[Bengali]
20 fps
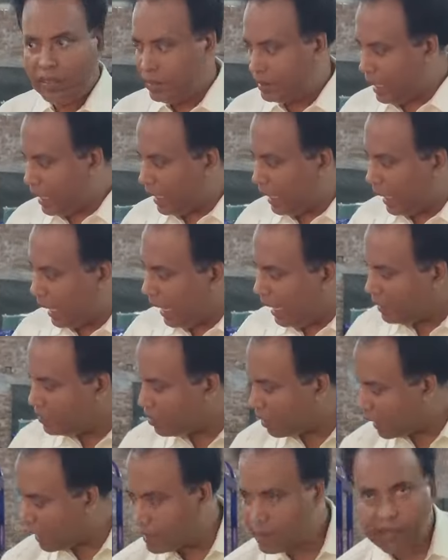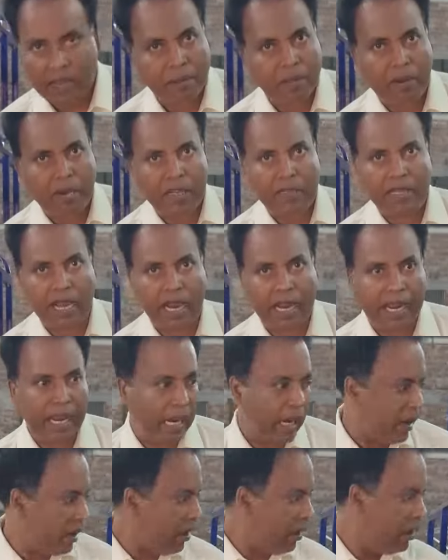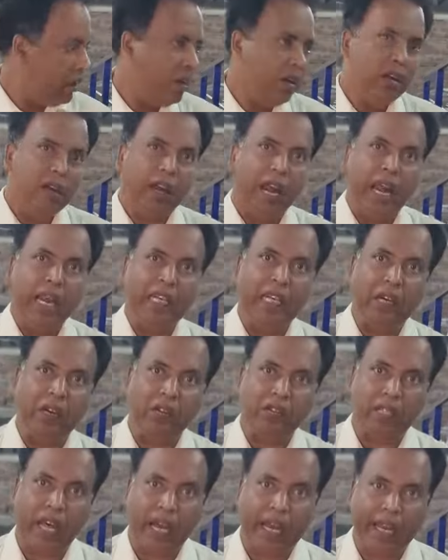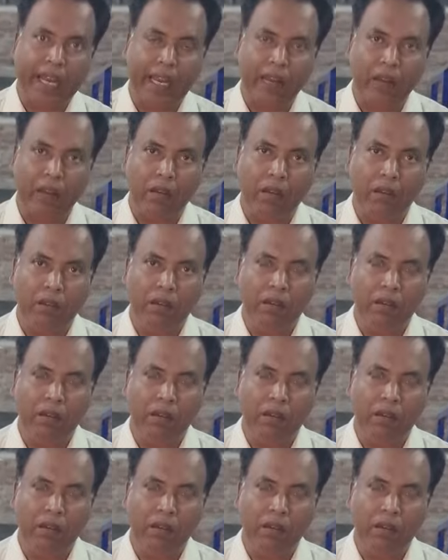তাহলে এই সকেট জাম্পার যা খেললো এইটাও তা খেললো